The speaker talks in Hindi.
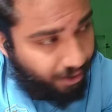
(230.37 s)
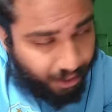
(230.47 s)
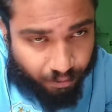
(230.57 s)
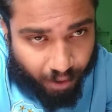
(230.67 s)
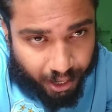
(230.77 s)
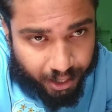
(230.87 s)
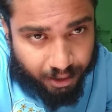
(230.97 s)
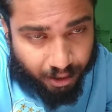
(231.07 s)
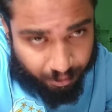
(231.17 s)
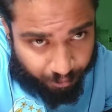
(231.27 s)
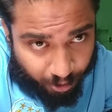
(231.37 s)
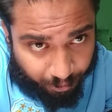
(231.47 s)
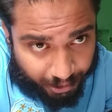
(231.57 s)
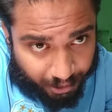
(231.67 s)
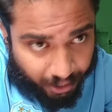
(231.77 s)
डिवाइन एम यू
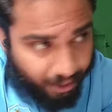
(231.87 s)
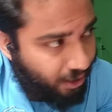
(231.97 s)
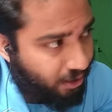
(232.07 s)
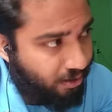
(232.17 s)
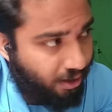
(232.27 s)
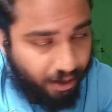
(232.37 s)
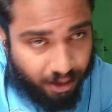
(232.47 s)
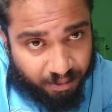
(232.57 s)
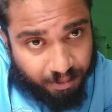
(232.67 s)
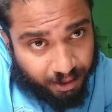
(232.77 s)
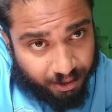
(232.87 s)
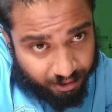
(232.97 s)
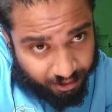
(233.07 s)
बंटाए नेजी ये भी